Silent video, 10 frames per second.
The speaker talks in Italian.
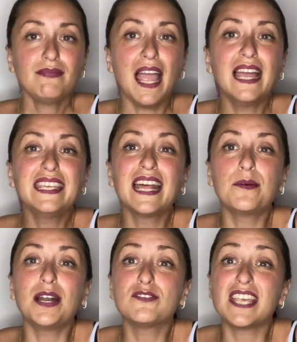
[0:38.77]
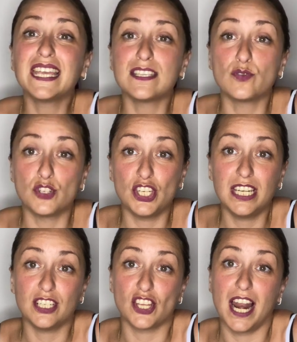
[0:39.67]
Ah Chiara, ma lo sai che su
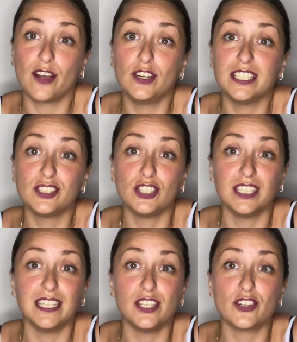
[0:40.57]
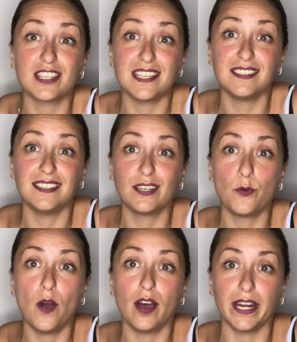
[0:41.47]
Shin c'è la collezione degli orsetti del
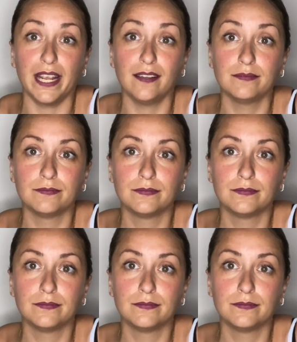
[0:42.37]
cuore?